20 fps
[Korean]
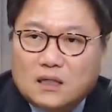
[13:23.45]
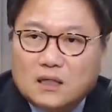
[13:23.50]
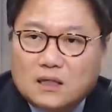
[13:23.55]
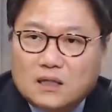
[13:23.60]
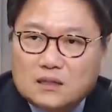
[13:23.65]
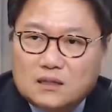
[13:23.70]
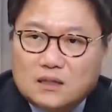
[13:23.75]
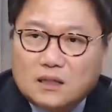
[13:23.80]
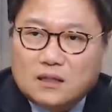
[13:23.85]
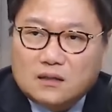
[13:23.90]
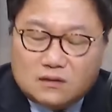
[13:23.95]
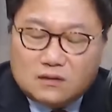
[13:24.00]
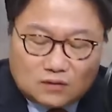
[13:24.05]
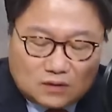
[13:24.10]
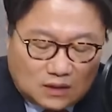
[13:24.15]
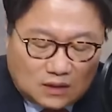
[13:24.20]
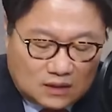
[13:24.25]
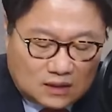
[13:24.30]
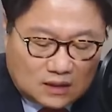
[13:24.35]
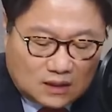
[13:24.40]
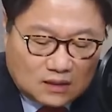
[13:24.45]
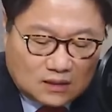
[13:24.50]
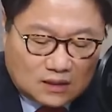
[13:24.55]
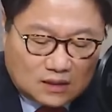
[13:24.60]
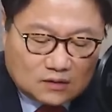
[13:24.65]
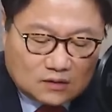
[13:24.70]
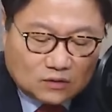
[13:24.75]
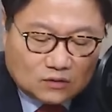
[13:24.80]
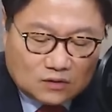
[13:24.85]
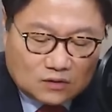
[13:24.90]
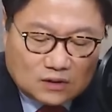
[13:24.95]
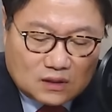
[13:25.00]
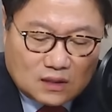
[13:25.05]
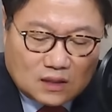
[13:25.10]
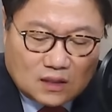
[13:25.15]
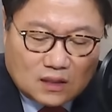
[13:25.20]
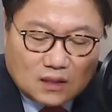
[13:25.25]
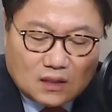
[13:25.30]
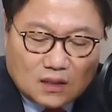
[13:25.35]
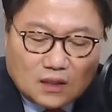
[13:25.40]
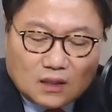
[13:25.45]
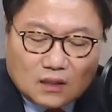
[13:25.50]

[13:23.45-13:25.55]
네. 제가 그렇게 이야기를 했었는데